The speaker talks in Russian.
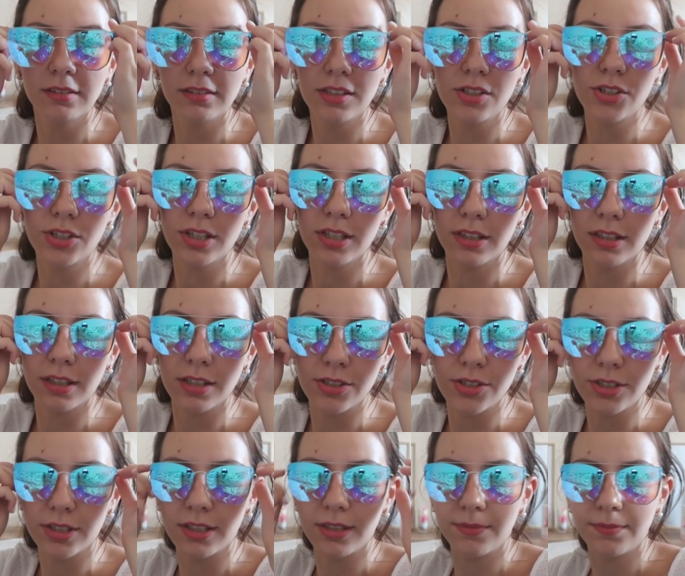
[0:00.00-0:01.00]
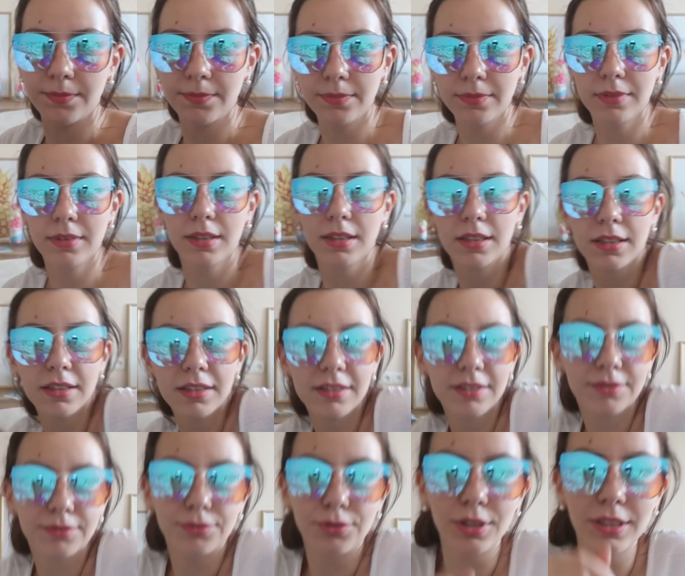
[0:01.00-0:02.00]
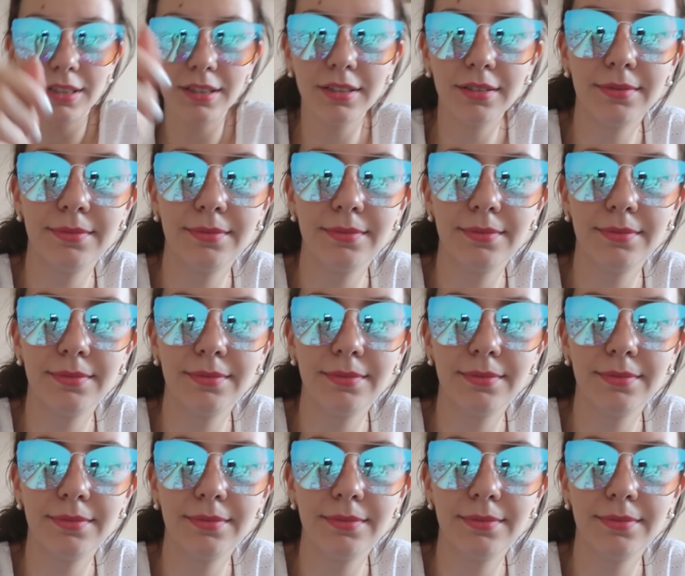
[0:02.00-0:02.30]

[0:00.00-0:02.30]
Очки да очки. Вот.